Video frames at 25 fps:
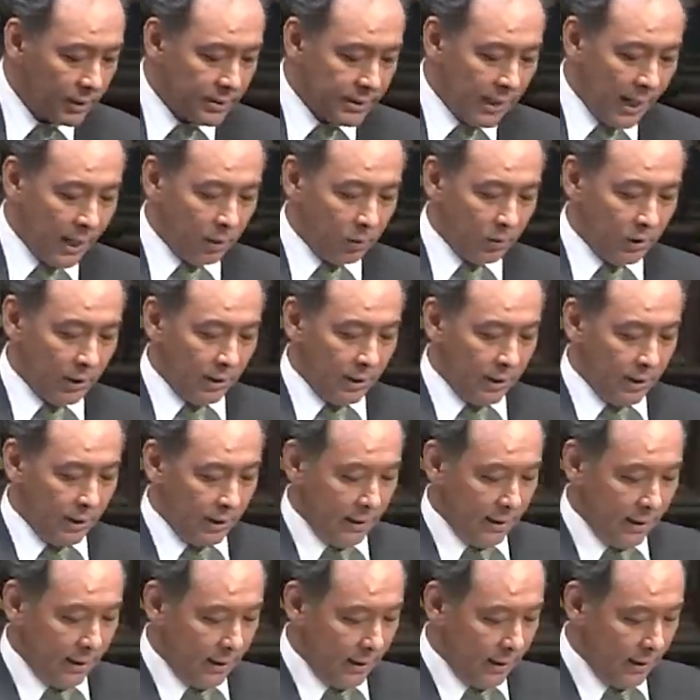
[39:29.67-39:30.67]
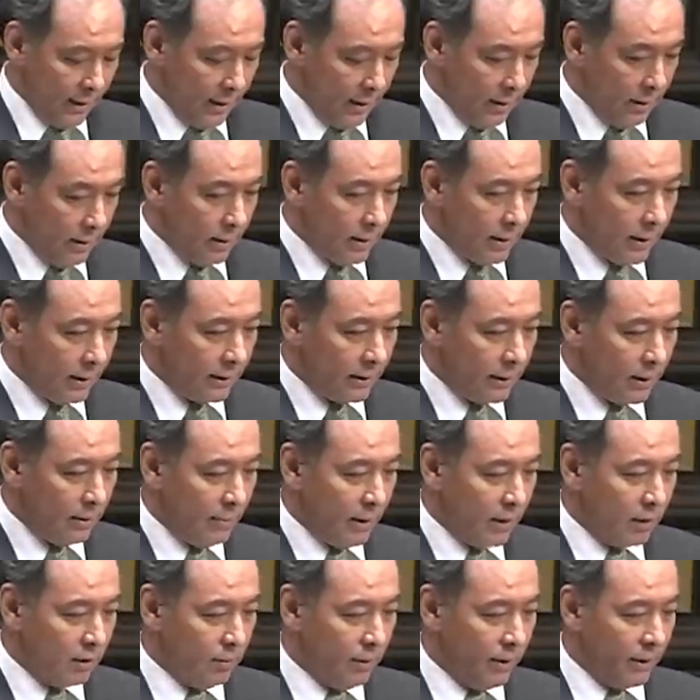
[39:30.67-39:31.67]
最後に、えー、簡単に
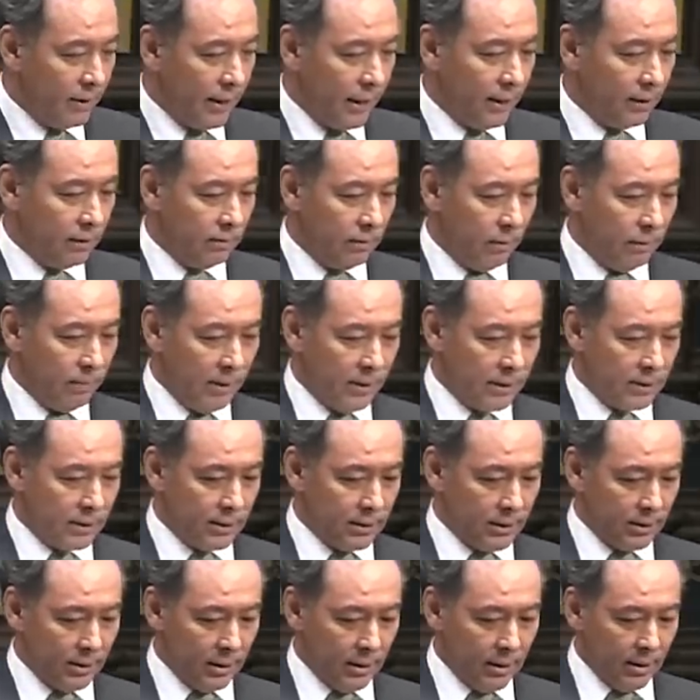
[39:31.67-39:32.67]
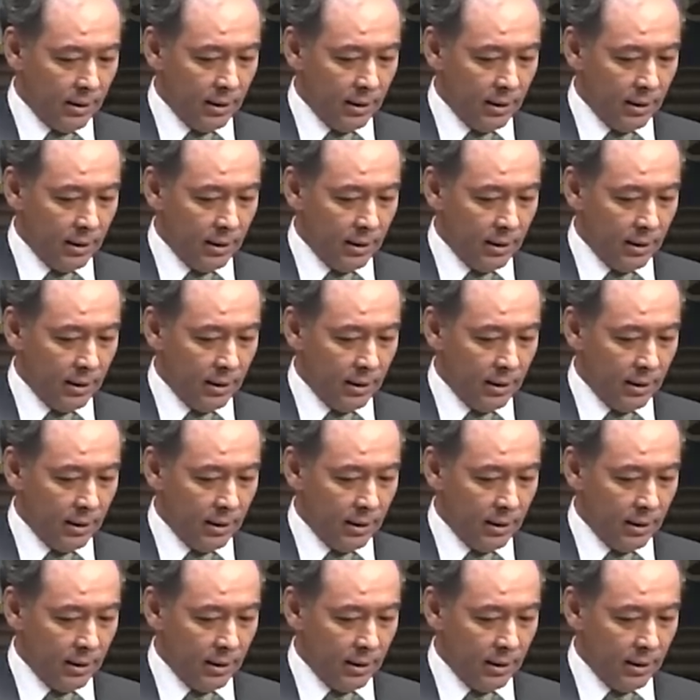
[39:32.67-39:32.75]
まとめたいと思います。